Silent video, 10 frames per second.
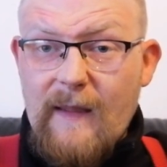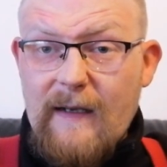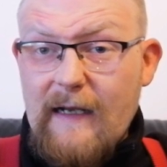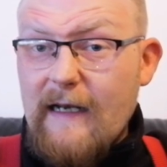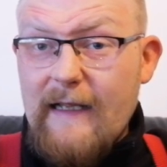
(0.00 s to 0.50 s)

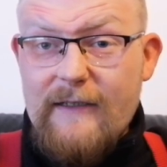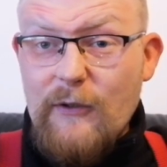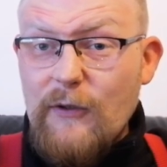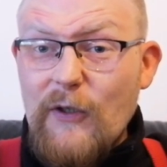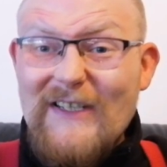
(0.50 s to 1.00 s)
Ale
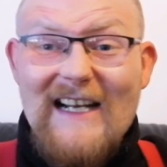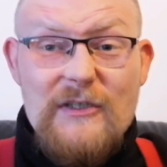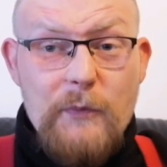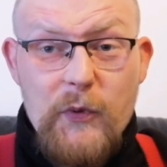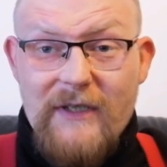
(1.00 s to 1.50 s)
to od razu
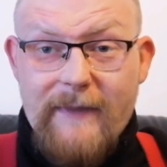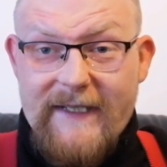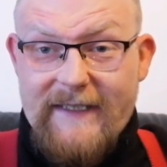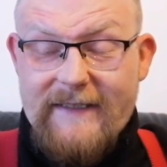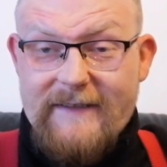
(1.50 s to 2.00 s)
był
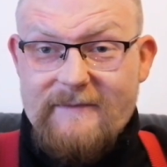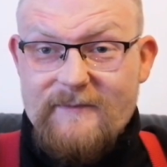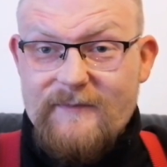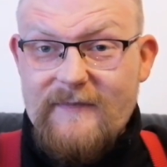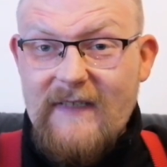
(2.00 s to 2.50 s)
e-mail.
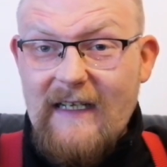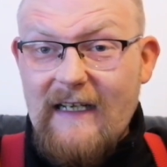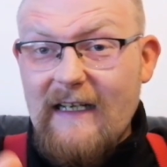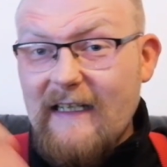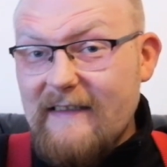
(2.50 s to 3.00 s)

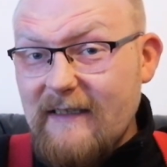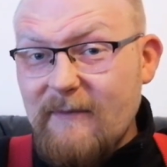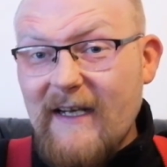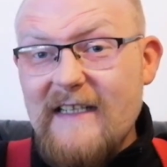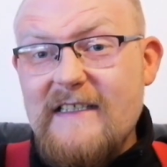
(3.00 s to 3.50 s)
A ty,
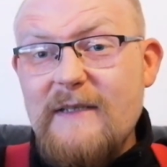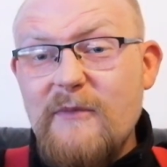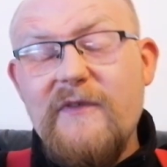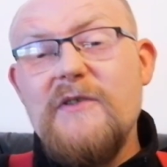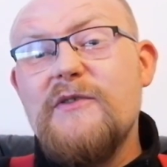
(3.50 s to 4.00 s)
Marecki,
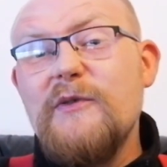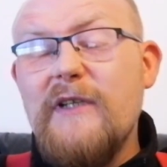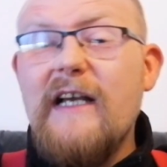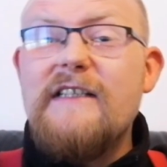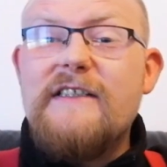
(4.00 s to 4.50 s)
mówiąc
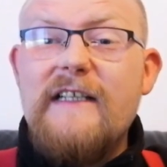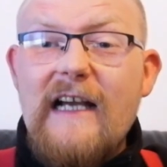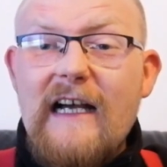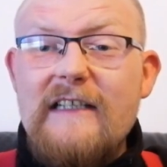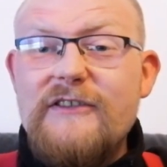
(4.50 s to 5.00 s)
tutaj, że
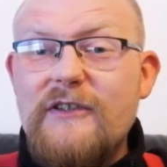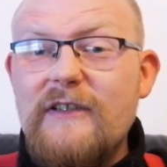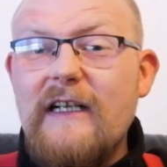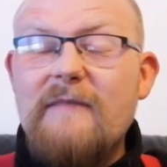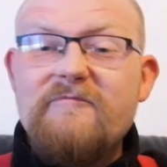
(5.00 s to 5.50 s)
ja
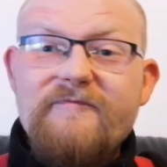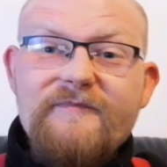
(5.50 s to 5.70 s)
ściągam